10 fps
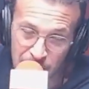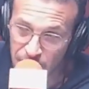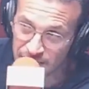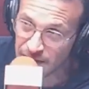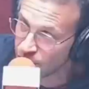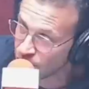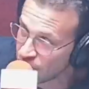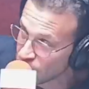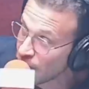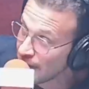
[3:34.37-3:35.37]
porque se quedó
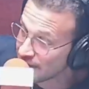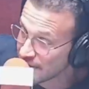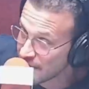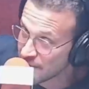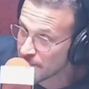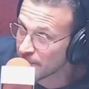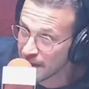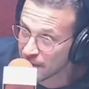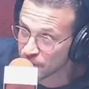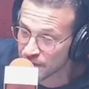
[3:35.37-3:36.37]
sin dólares el
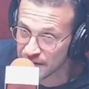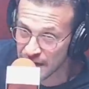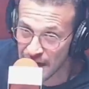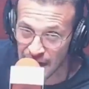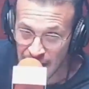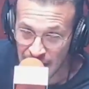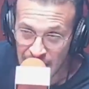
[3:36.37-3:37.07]
Banco Central,